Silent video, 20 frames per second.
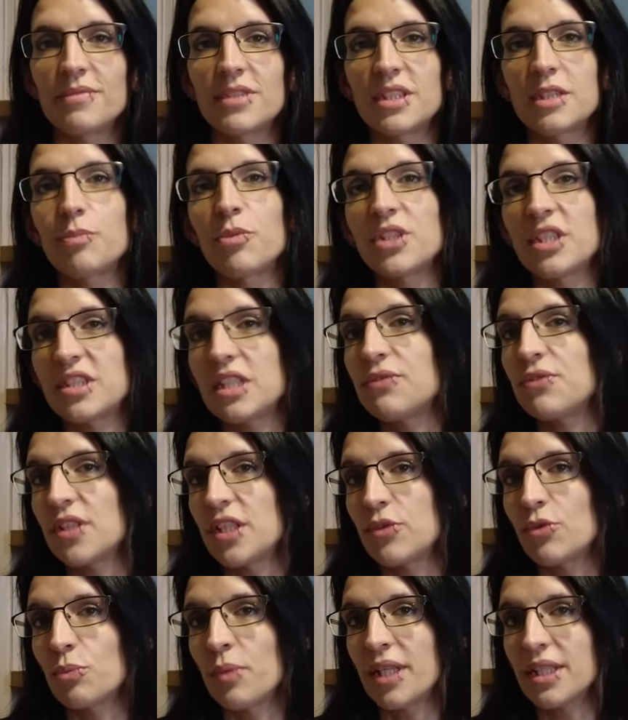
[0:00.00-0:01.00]
dispositif
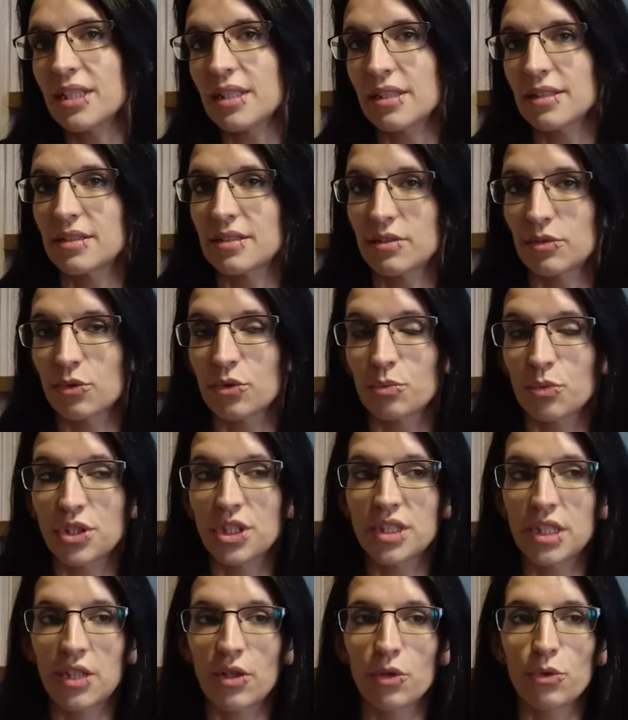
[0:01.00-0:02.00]
fallait nous mettre. Donc moi
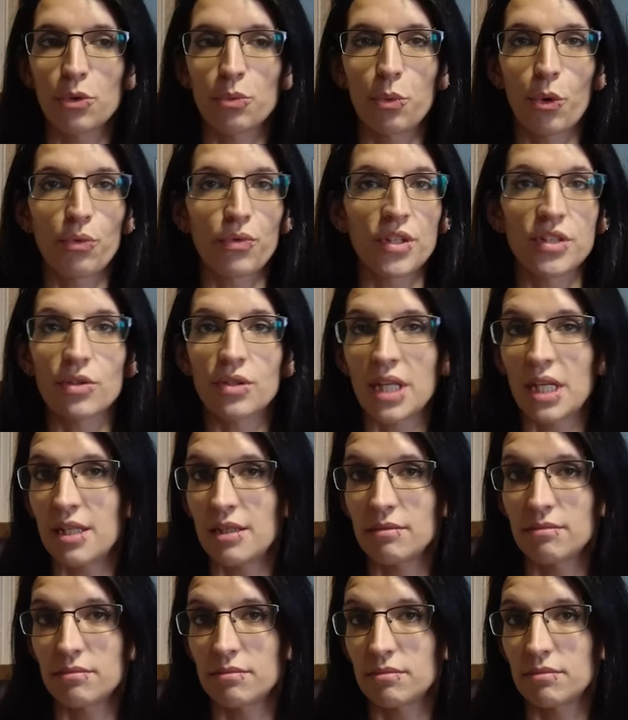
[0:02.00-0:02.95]
j'étais dans le professionnel